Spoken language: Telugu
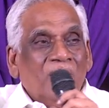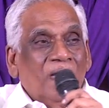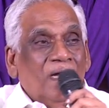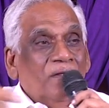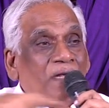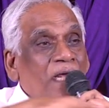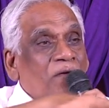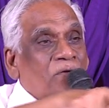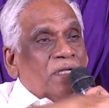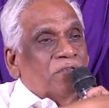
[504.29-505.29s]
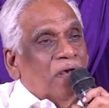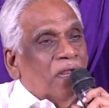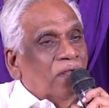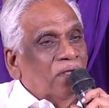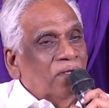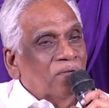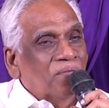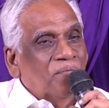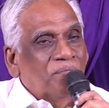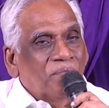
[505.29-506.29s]
అందుకనే కొన్నిసార్లు
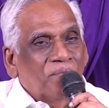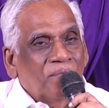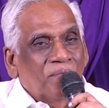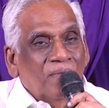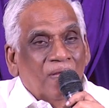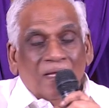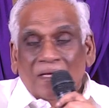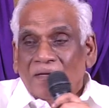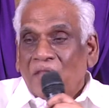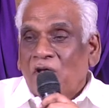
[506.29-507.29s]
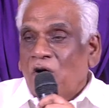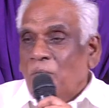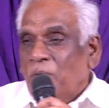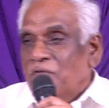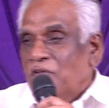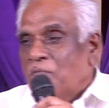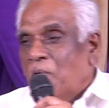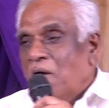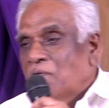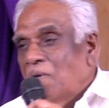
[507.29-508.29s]
ఎంత గొప్ప
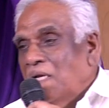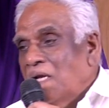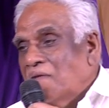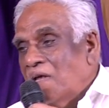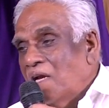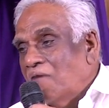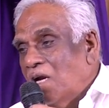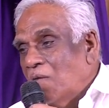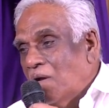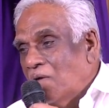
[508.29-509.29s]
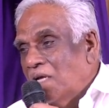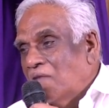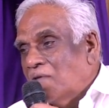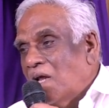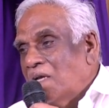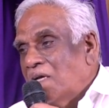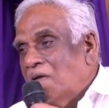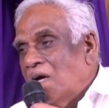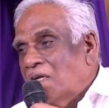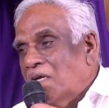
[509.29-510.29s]
విశ్వాసులైనా సరే వాళ్ళ మనోనేత్రాలకు ఏం
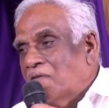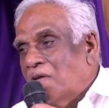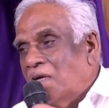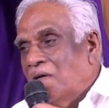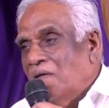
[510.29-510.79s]
చేస్తాడు